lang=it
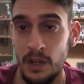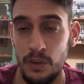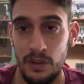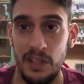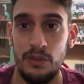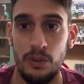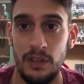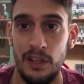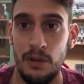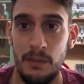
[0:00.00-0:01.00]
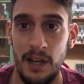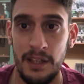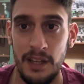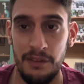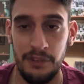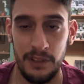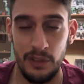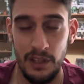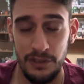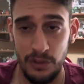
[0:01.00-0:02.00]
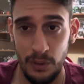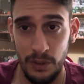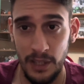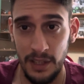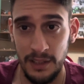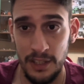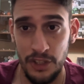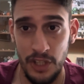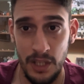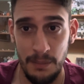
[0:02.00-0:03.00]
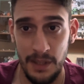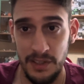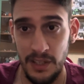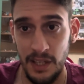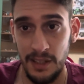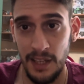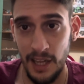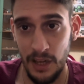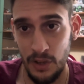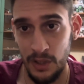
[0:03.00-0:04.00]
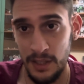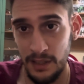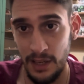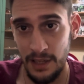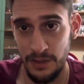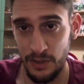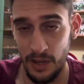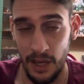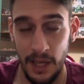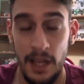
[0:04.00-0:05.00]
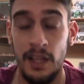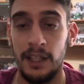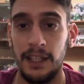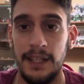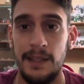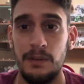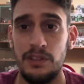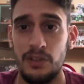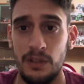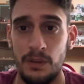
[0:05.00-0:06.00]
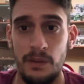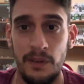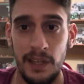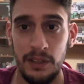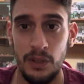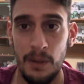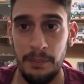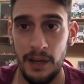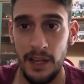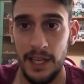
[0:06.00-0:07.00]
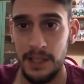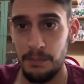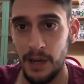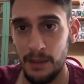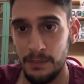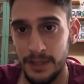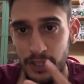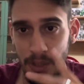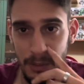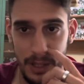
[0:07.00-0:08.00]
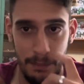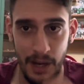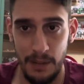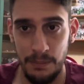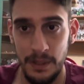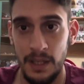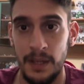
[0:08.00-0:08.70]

un cartone che ormai ha fatto la storia del cinema sia italiano che internazionale e in questo video vi vado a parlare di Barbie. Diciamo che Barbie